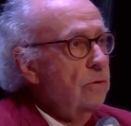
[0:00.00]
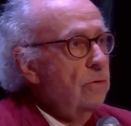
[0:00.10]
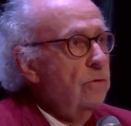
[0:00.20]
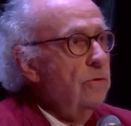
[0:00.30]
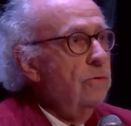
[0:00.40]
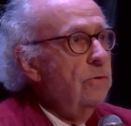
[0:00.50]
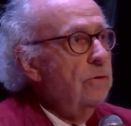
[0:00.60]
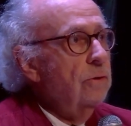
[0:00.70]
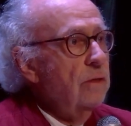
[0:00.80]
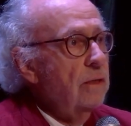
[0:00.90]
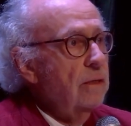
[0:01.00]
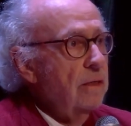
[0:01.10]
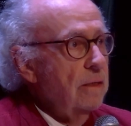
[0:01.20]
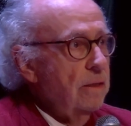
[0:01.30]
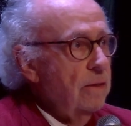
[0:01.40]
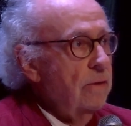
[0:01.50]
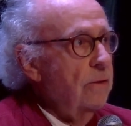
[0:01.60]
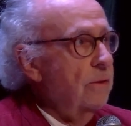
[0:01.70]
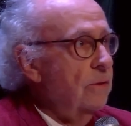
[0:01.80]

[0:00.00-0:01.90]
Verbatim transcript: deux euh,